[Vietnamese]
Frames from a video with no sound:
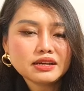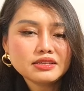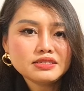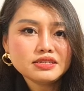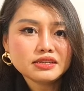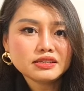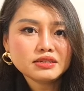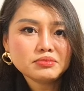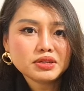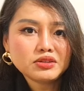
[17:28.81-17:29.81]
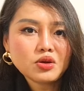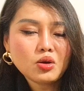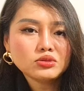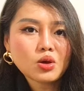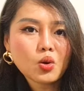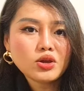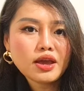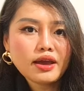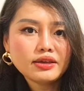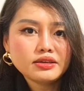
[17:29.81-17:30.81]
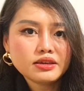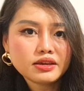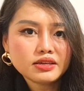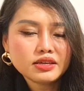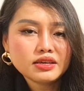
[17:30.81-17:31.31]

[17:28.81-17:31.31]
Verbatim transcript: hay gì mình vô tội hay gì